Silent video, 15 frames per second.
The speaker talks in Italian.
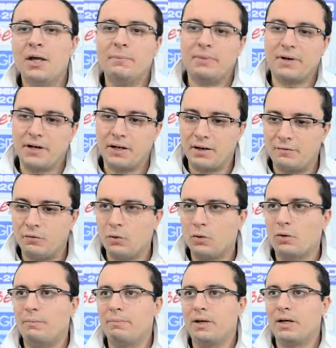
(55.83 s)
per il
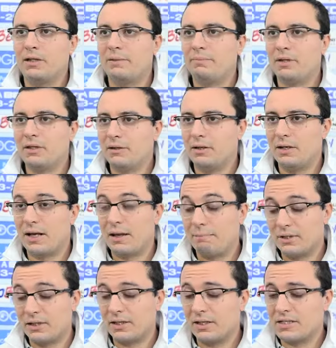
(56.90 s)
lavoro, per
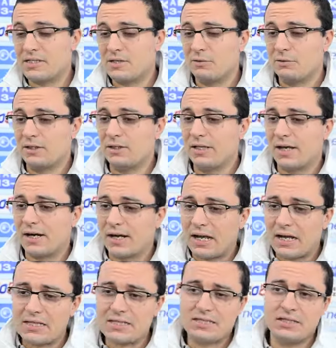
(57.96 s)
l'abnegazione dei
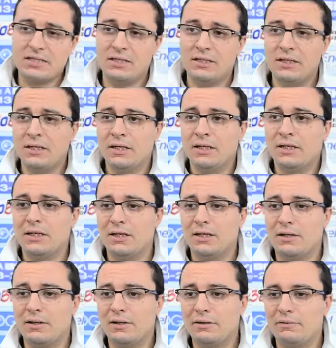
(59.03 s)
ragazzi,
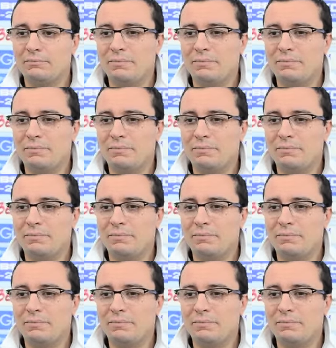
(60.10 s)
eh,